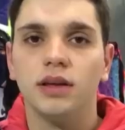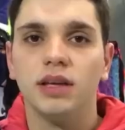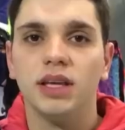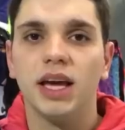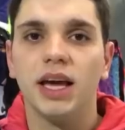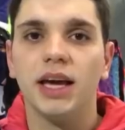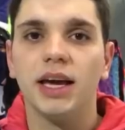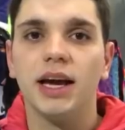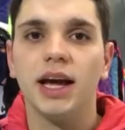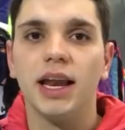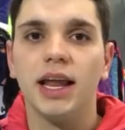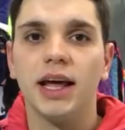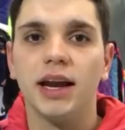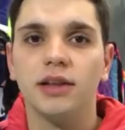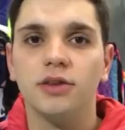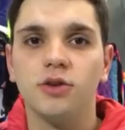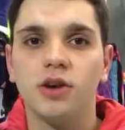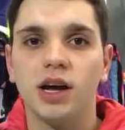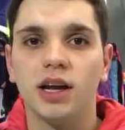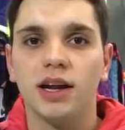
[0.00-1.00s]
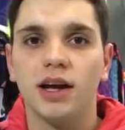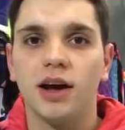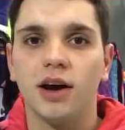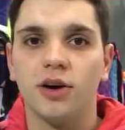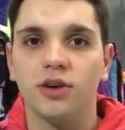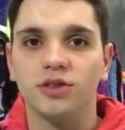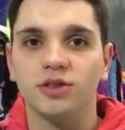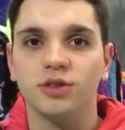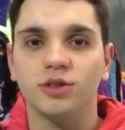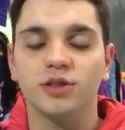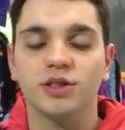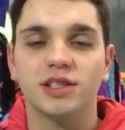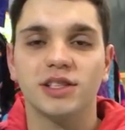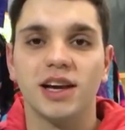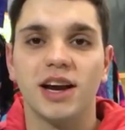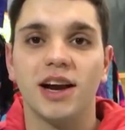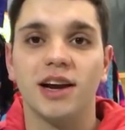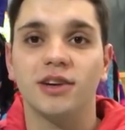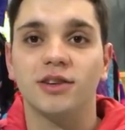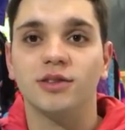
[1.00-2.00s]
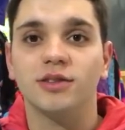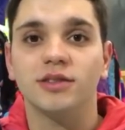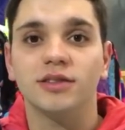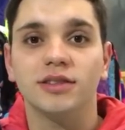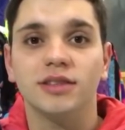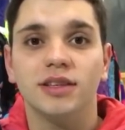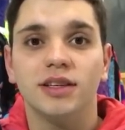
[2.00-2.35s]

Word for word: E aí galera do canal, tudo certo?